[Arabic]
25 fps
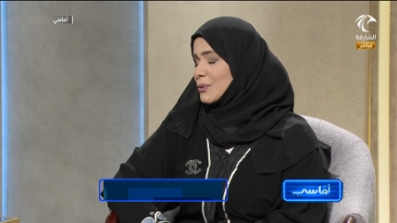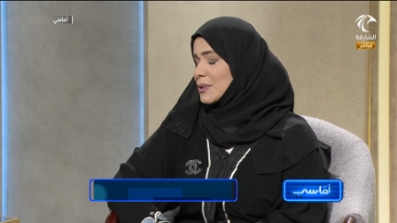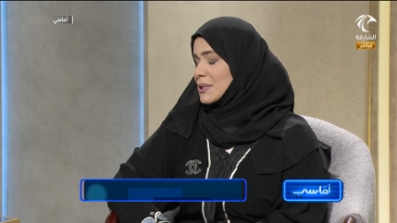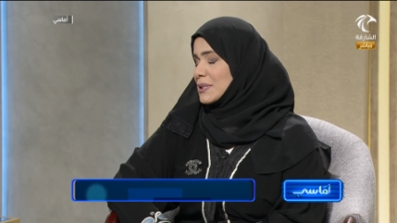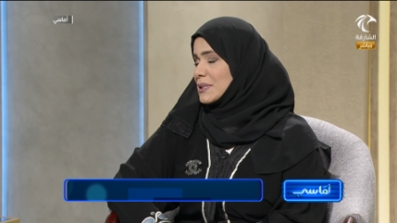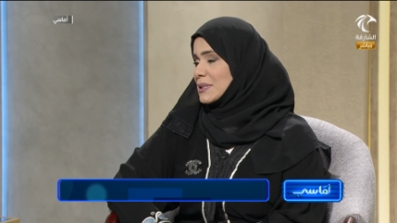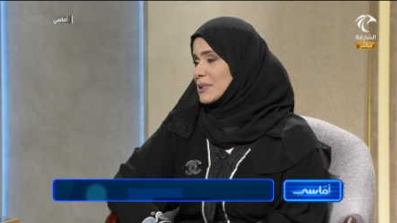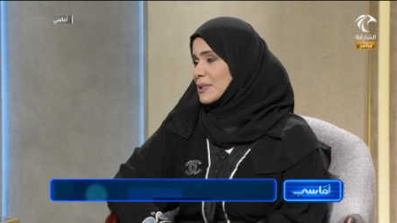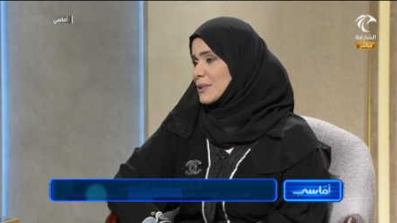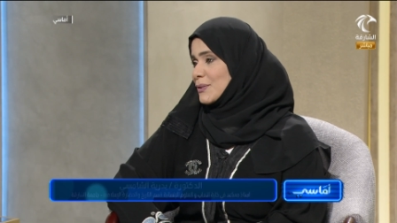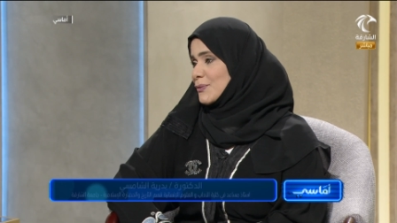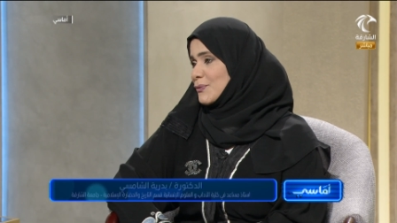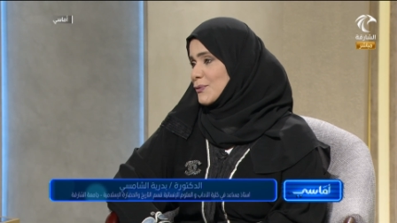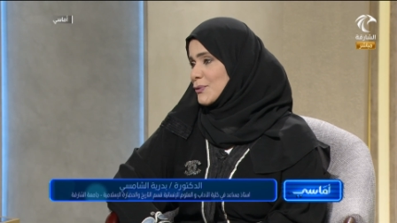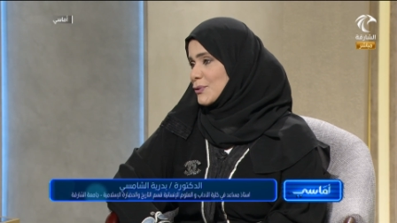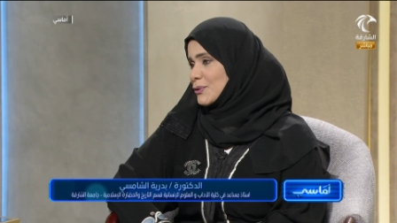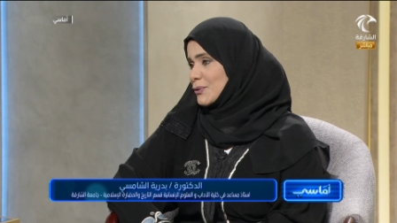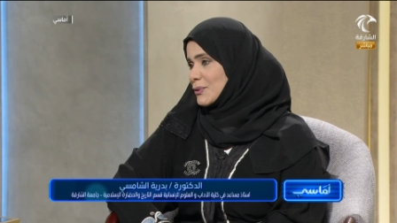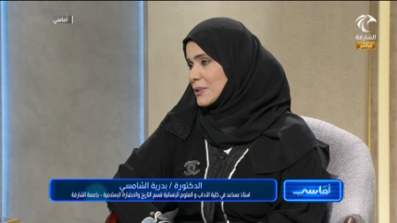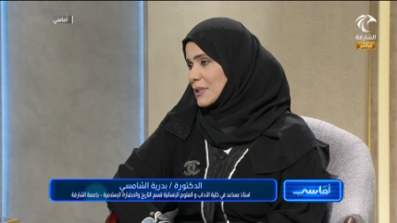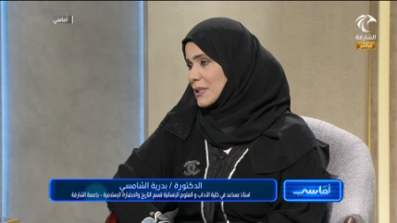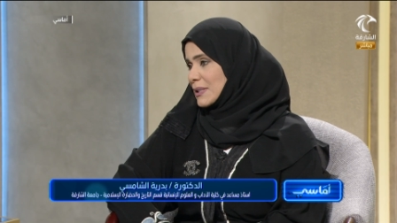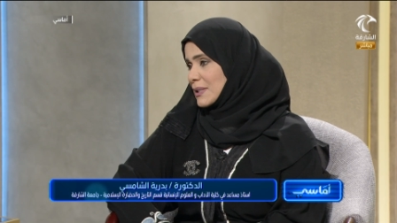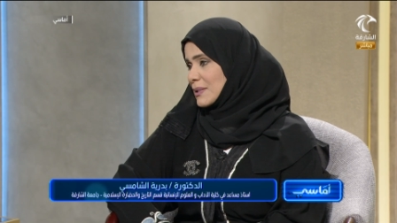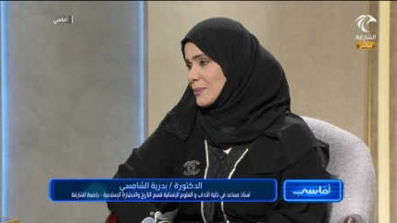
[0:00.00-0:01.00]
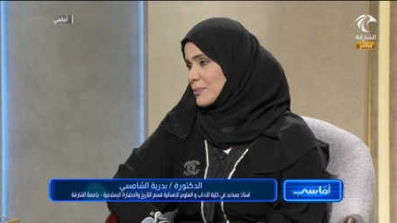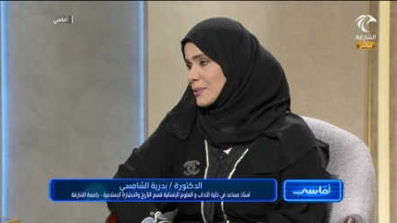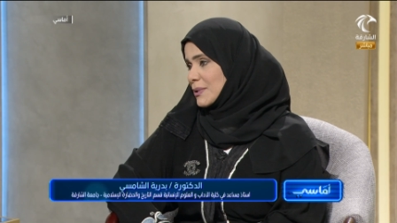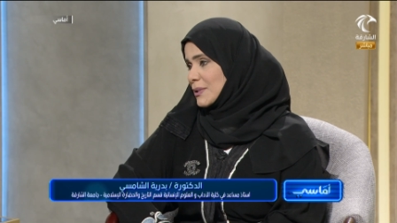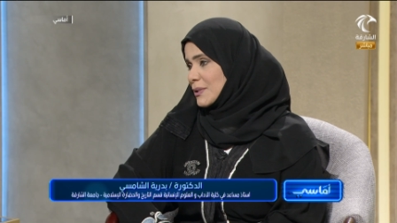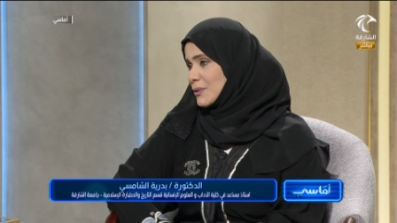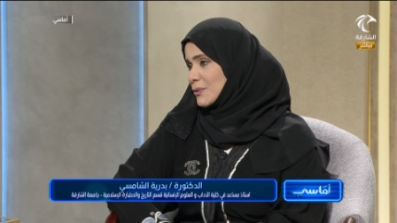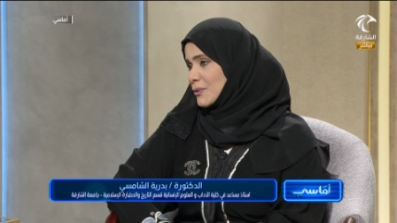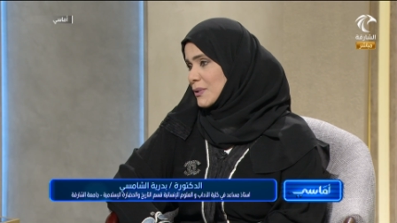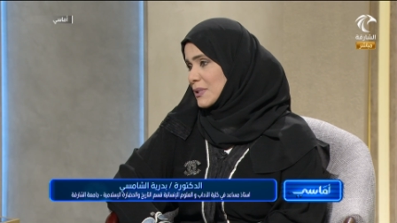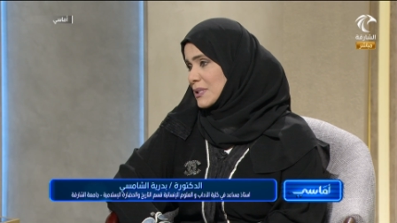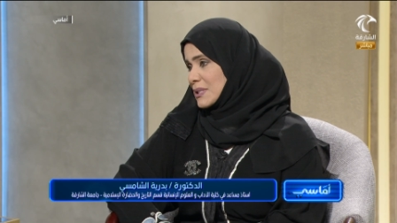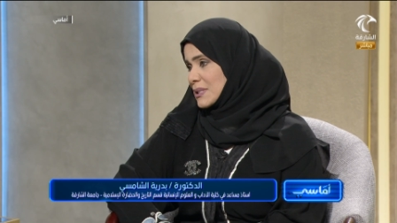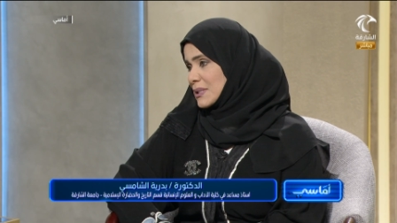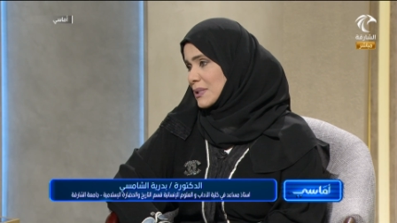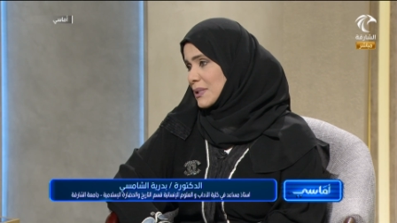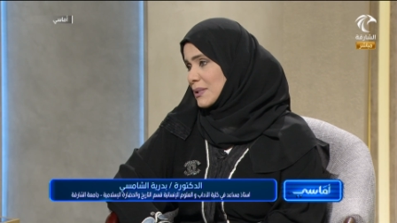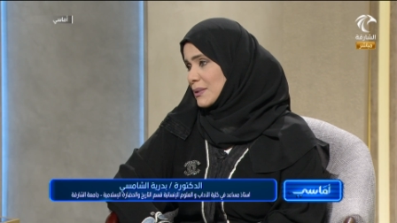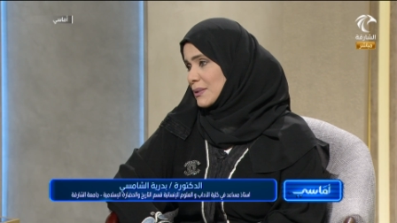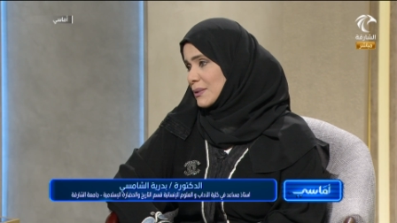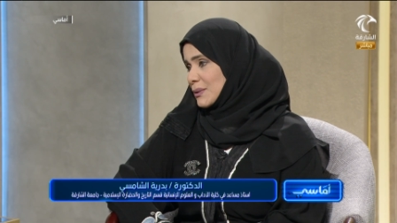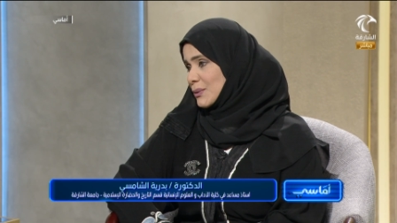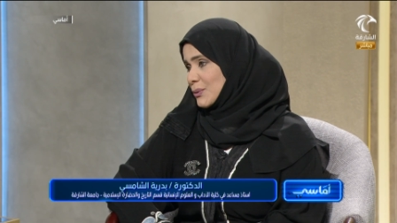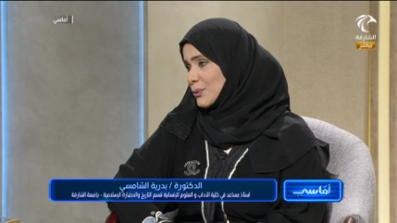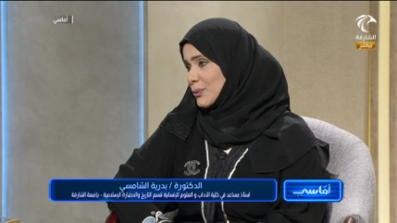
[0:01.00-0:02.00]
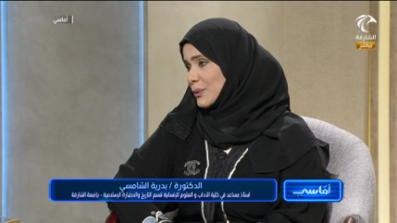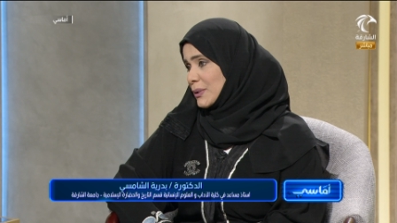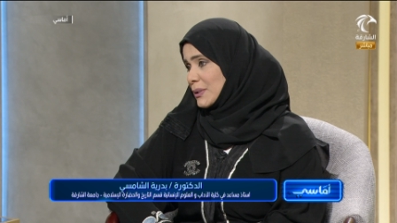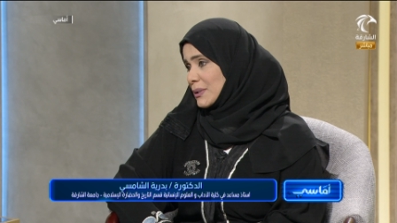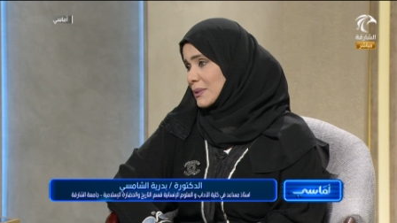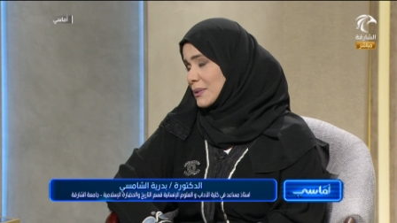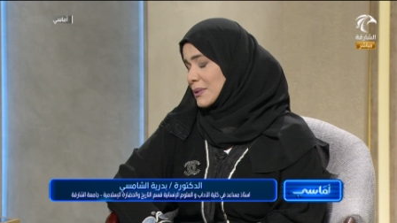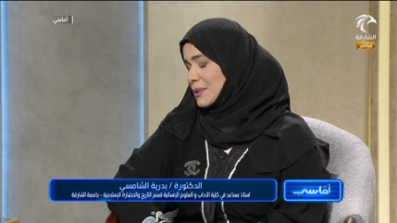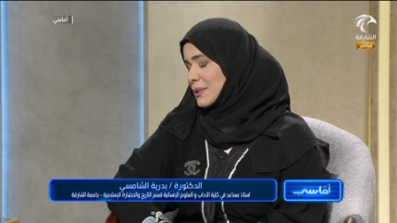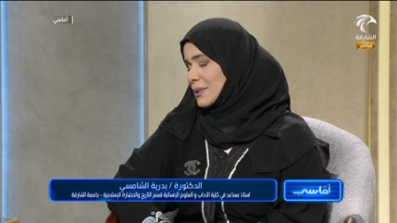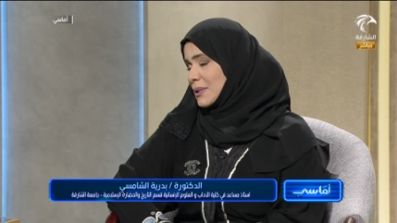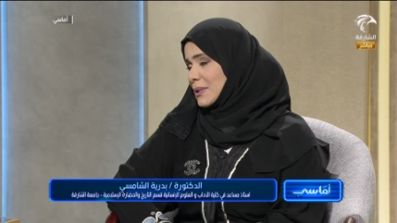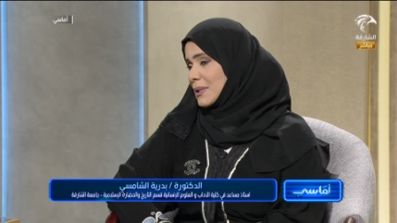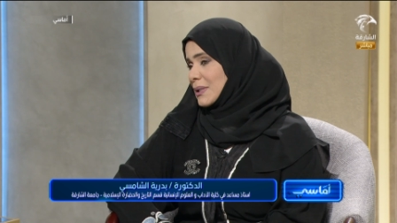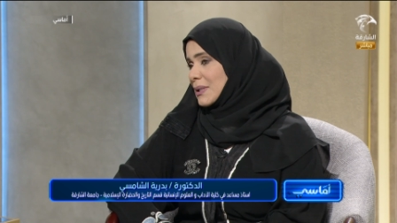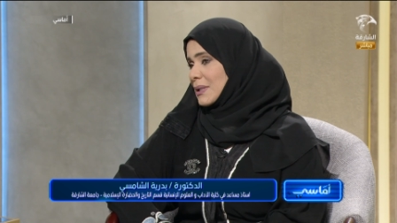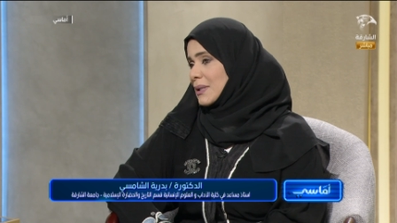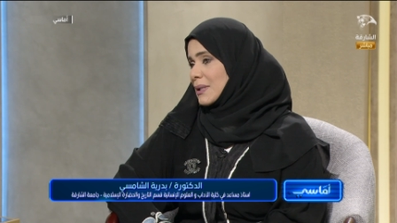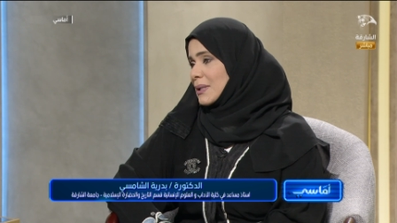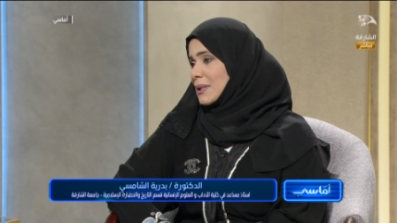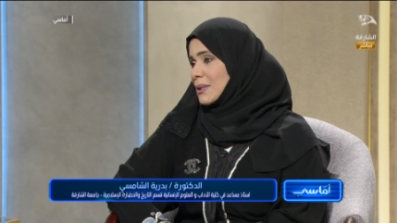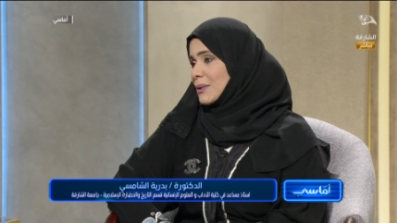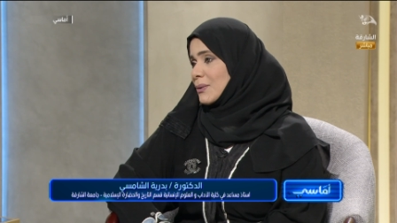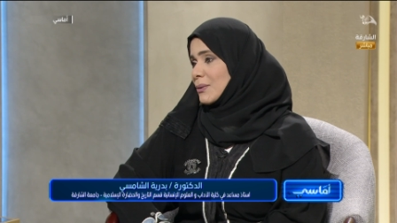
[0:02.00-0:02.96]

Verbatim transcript: نعزي انفسنا قبل ان نعزي اهل الكويت لا شك.